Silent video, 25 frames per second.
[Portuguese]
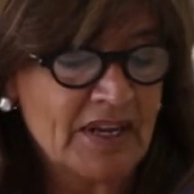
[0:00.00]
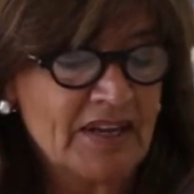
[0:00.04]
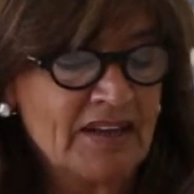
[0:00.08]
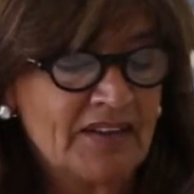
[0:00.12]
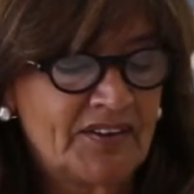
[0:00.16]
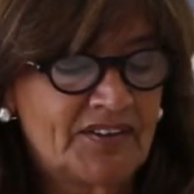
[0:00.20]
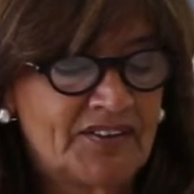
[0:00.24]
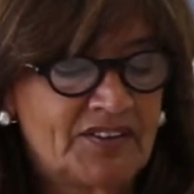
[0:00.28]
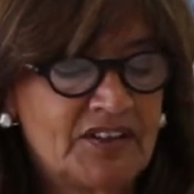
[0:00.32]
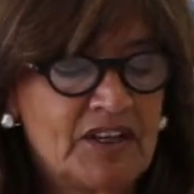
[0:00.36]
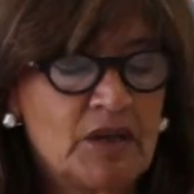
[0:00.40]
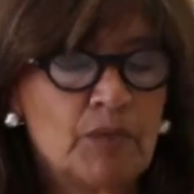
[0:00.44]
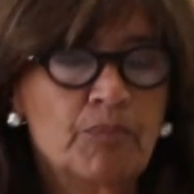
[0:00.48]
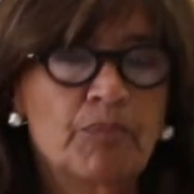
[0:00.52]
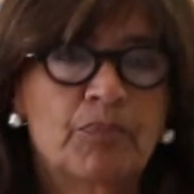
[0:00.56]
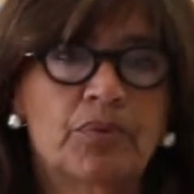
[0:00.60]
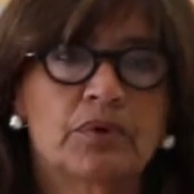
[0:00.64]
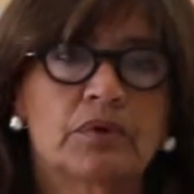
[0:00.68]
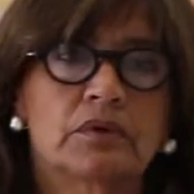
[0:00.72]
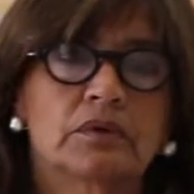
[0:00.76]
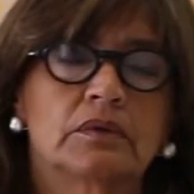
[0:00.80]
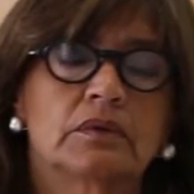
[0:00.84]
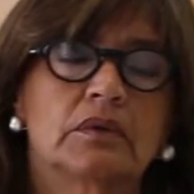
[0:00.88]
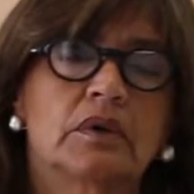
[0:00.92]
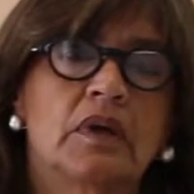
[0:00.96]
sempre
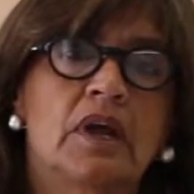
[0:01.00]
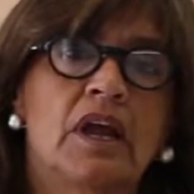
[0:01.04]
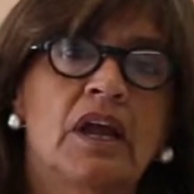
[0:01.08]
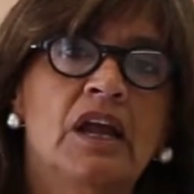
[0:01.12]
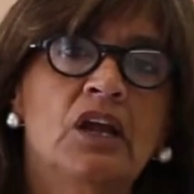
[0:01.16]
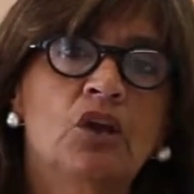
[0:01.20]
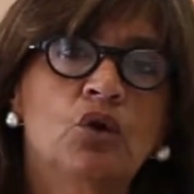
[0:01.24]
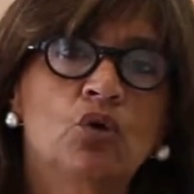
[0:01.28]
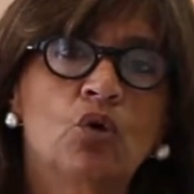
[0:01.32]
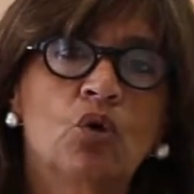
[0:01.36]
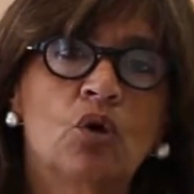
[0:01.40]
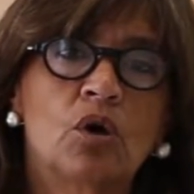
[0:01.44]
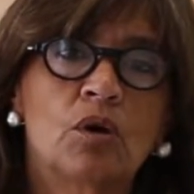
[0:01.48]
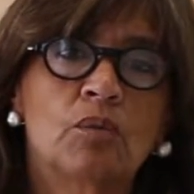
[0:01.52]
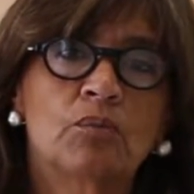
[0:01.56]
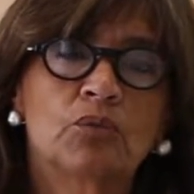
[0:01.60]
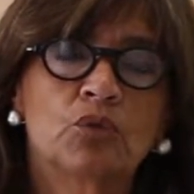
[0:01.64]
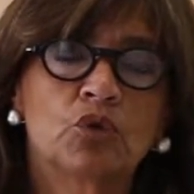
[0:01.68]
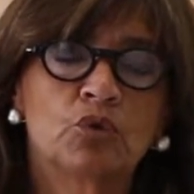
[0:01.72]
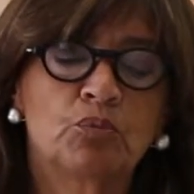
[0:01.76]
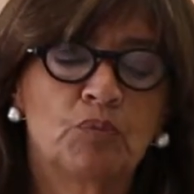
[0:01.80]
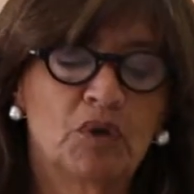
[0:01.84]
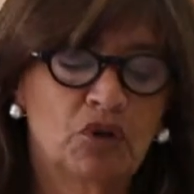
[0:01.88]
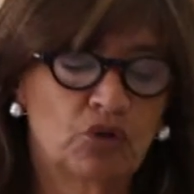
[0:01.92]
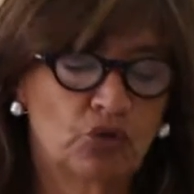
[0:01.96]
em nome
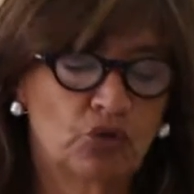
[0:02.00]
de uma